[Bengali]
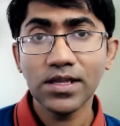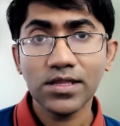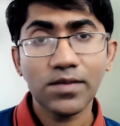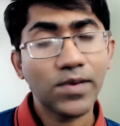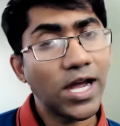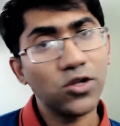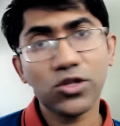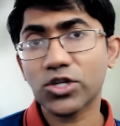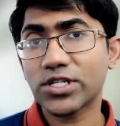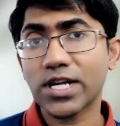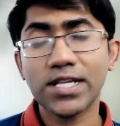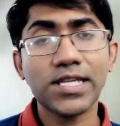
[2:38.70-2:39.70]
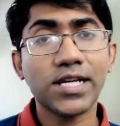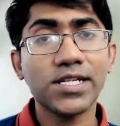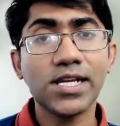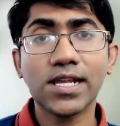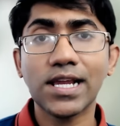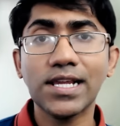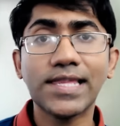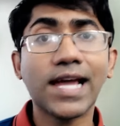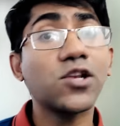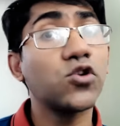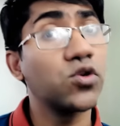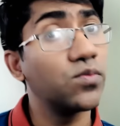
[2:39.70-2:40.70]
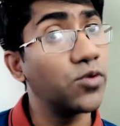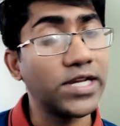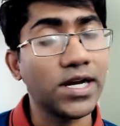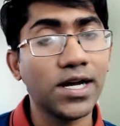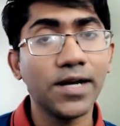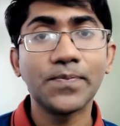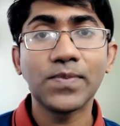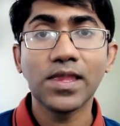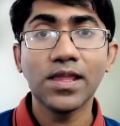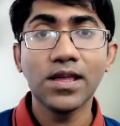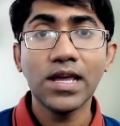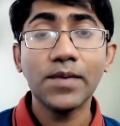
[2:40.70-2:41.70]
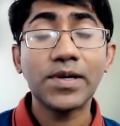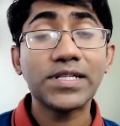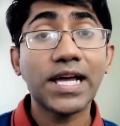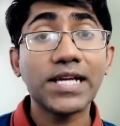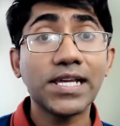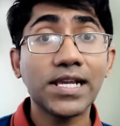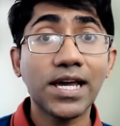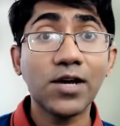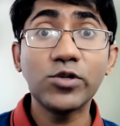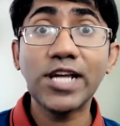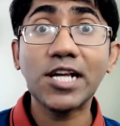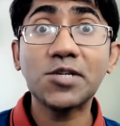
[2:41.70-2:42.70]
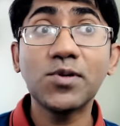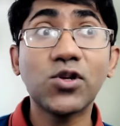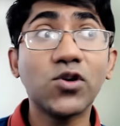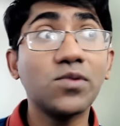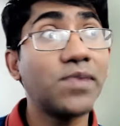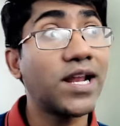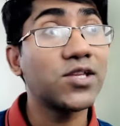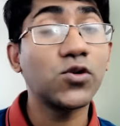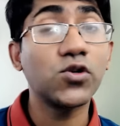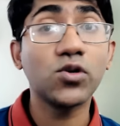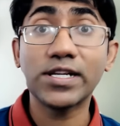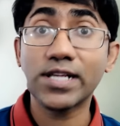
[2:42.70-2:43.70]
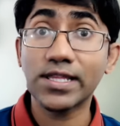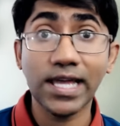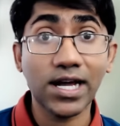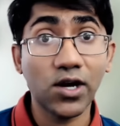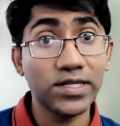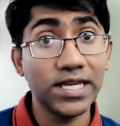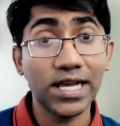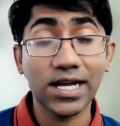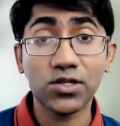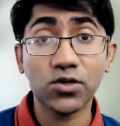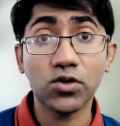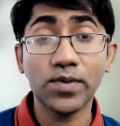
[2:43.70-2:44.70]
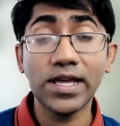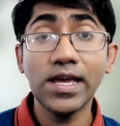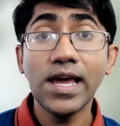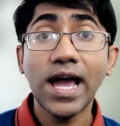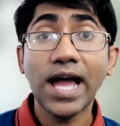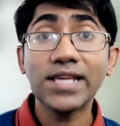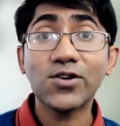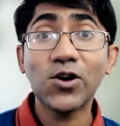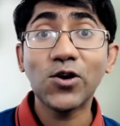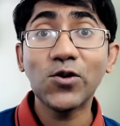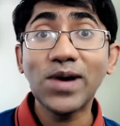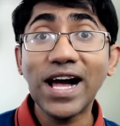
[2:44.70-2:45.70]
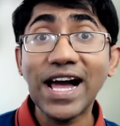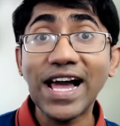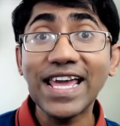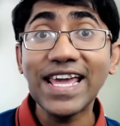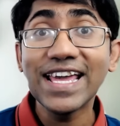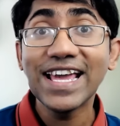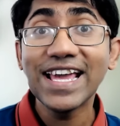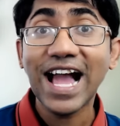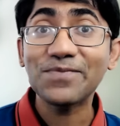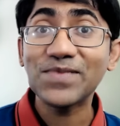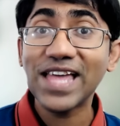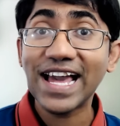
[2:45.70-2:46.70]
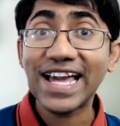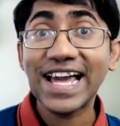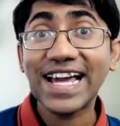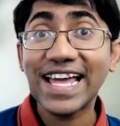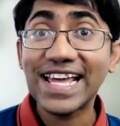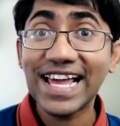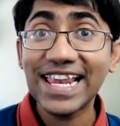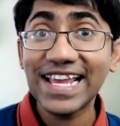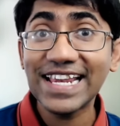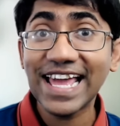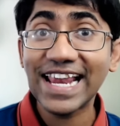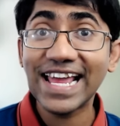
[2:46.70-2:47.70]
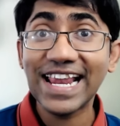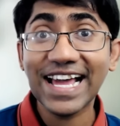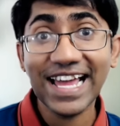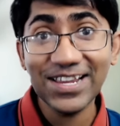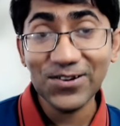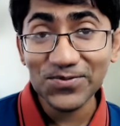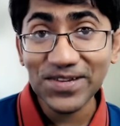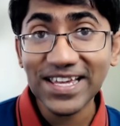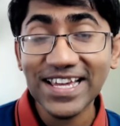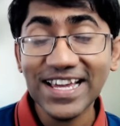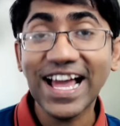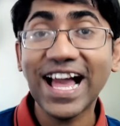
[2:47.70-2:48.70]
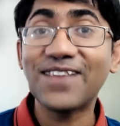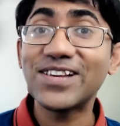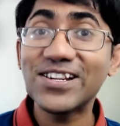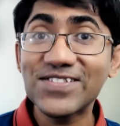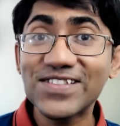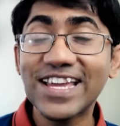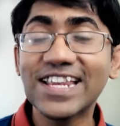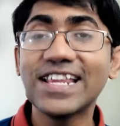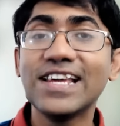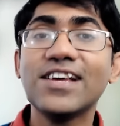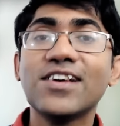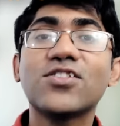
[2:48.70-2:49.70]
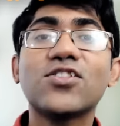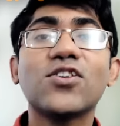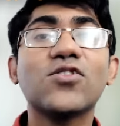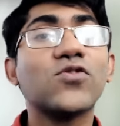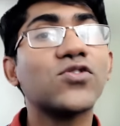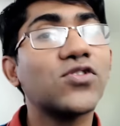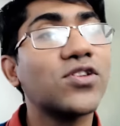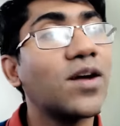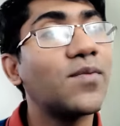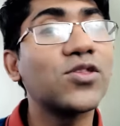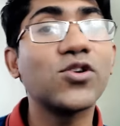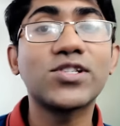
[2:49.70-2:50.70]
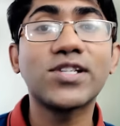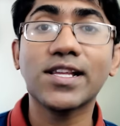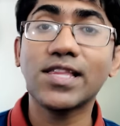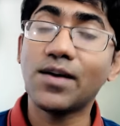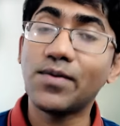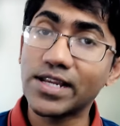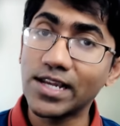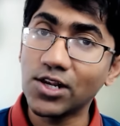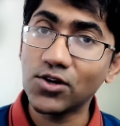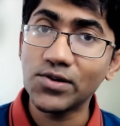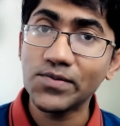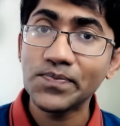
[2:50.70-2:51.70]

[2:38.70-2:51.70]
তো খাইলো দশ টাকা চাষিয়ার খালি থাকলো নব্বই টাকা এবার চাষিয়ার খায় খাই উঠে আসবি তখন পাড়া ছোটো ভাইয়ের সাথে দেখা হয়েছে এলাকা ছোটো ভাই আসে কয় ও ভাই আপনি একা একাই খেলেন এলা এলা খালি হবি আমার একটু দেন তখন ওর জন্য আবার দশ টাকাতে আবার কিনলো